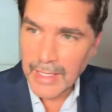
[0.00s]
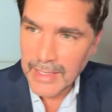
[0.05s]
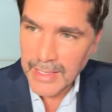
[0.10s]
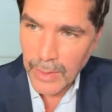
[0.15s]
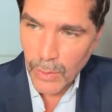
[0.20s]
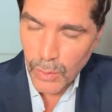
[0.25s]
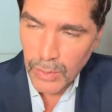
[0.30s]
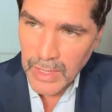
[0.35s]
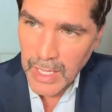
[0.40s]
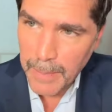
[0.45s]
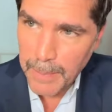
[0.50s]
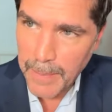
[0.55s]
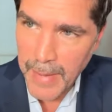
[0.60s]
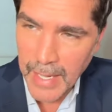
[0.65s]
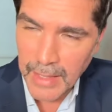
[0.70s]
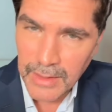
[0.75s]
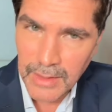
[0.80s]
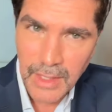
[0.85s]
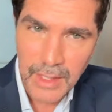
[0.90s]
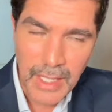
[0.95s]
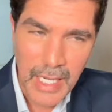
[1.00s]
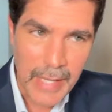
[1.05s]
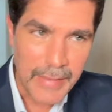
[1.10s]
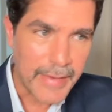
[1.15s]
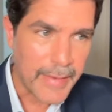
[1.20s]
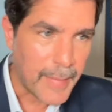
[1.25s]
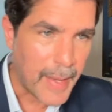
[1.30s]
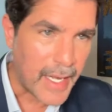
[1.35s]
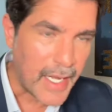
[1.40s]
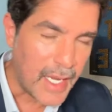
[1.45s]
la segunda parte del
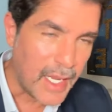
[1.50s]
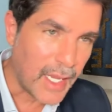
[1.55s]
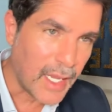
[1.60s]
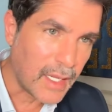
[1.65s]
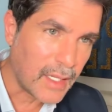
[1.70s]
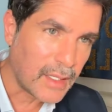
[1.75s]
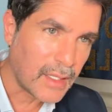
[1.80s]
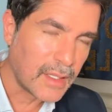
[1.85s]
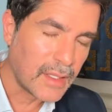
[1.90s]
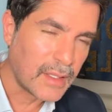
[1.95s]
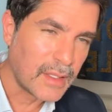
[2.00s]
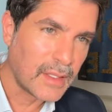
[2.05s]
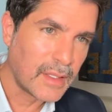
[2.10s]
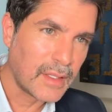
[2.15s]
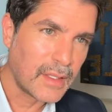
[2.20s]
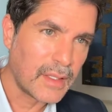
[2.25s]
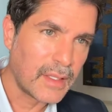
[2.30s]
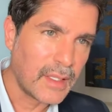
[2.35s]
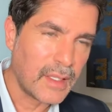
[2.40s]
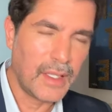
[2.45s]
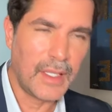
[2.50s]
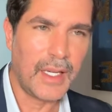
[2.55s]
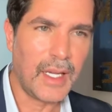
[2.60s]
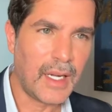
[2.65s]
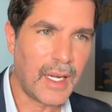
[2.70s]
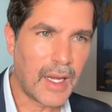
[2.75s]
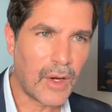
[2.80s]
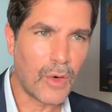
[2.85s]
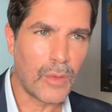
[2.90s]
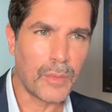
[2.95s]
Ave María,
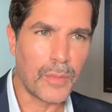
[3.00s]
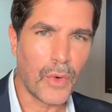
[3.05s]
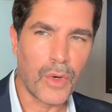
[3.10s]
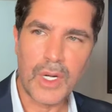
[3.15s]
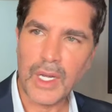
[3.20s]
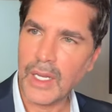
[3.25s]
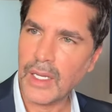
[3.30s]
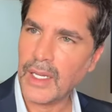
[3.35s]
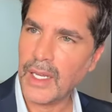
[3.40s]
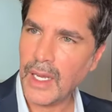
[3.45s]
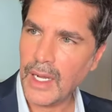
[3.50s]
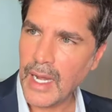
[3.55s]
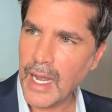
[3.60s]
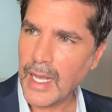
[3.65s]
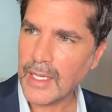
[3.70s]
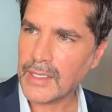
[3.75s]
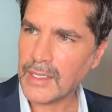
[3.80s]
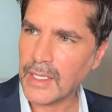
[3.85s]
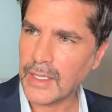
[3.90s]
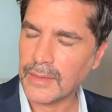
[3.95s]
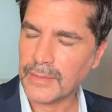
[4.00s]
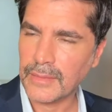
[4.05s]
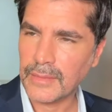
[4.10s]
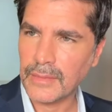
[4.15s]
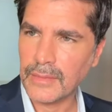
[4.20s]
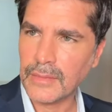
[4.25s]
¿quién la compone? ¿Quién la hace?